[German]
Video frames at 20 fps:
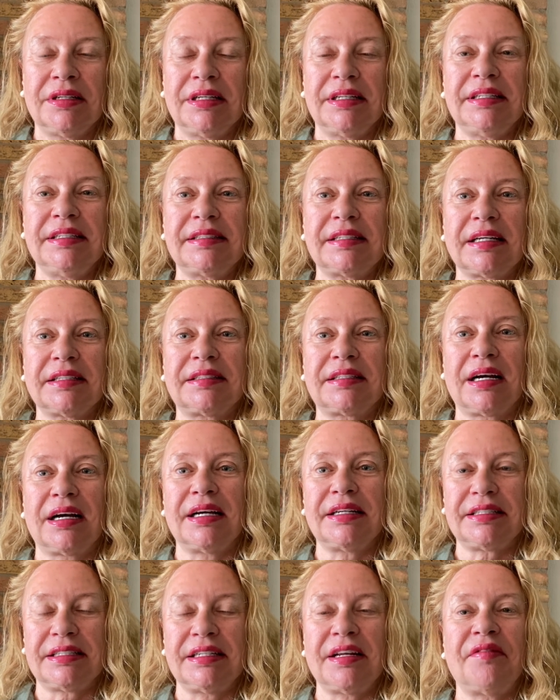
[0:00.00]
in dieser
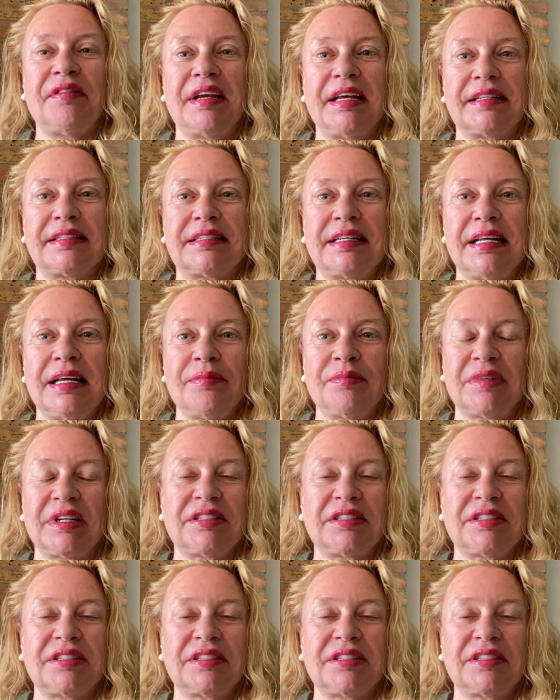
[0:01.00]
Zeit, in der wir jetzt leben,